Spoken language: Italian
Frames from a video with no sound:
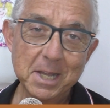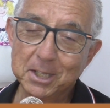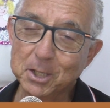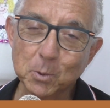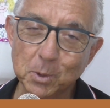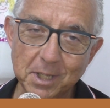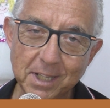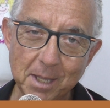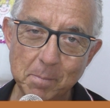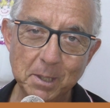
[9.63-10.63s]
di tutti i
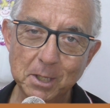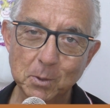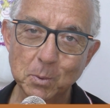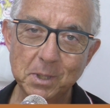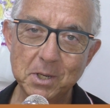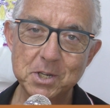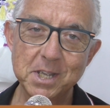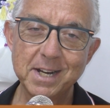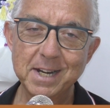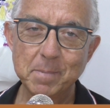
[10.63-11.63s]
tipi, di tutti i
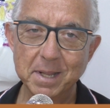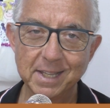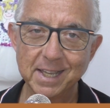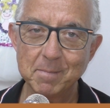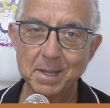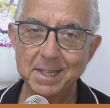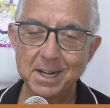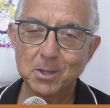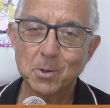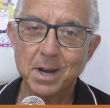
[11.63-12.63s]
generi, praticamente
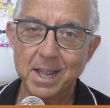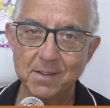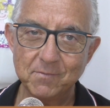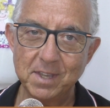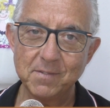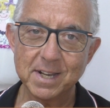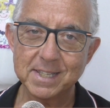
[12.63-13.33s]
ritornare a vivere,